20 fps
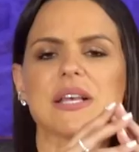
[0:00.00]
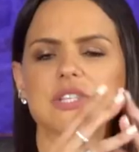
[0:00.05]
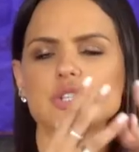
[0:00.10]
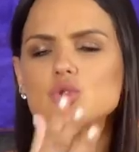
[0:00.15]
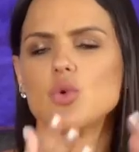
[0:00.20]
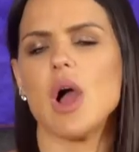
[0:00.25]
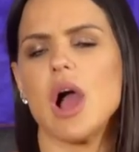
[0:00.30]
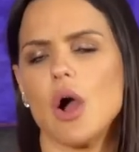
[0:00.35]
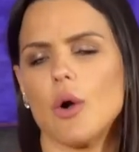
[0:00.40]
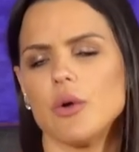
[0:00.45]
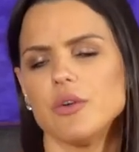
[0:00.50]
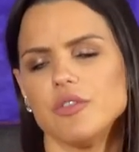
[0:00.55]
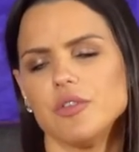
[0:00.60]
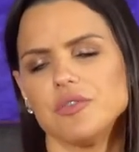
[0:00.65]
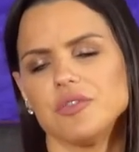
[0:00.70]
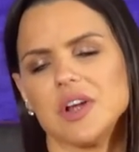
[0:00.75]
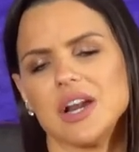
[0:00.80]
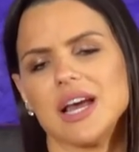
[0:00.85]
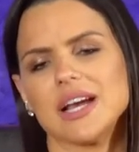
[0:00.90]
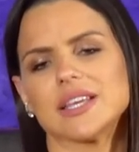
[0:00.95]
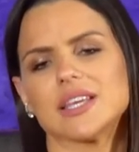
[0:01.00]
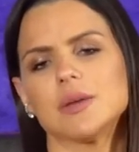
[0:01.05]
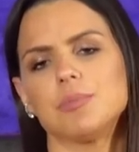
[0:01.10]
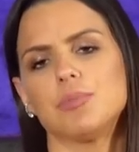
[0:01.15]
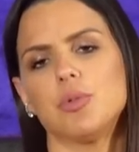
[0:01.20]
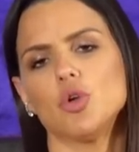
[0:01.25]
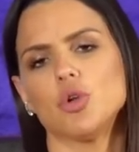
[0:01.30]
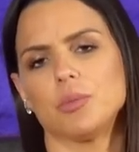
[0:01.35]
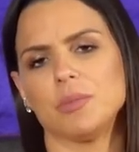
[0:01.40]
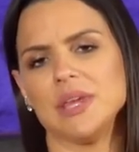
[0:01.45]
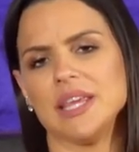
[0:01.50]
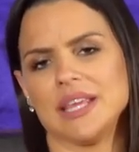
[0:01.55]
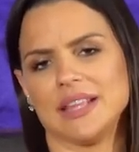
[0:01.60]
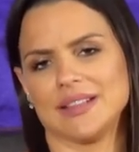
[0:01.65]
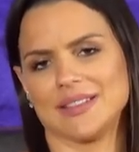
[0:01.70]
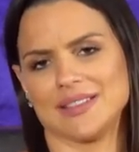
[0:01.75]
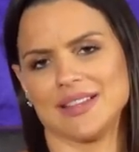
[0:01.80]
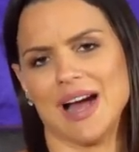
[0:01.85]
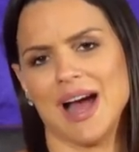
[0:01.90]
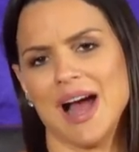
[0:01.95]
Pessoal, eu vou falar aqui por
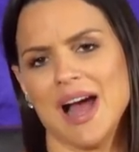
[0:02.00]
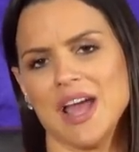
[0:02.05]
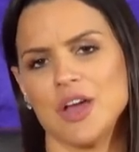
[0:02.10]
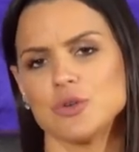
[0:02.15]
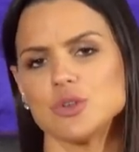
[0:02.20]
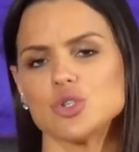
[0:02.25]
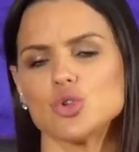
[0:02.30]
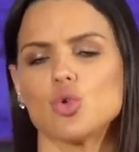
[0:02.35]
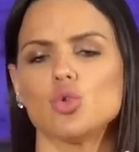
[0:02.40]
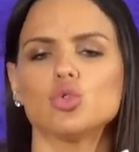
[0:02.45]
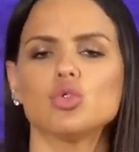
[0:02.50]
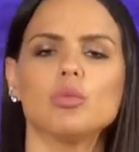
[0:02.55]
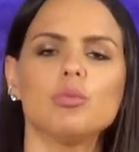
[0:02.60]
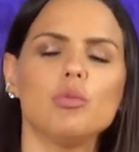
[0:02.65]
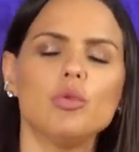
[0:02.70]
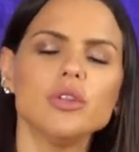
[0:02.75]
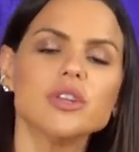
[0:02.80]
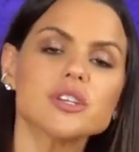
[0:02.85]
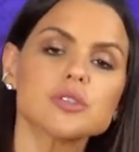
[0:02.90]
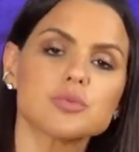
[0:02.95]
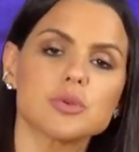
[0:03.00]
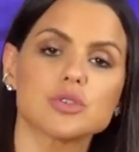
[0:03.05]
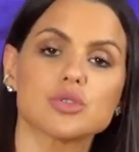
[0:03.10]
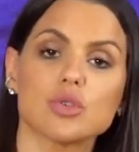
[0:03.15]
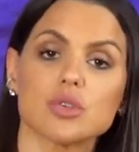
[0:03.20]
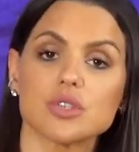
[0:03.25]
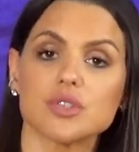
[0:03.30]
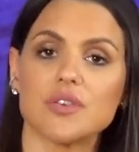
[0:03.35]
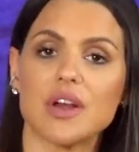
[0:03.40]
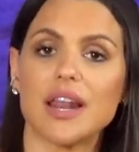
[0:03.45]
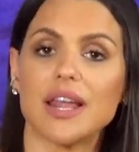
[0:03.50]
mim, tá? Eu escuto muitas pessoas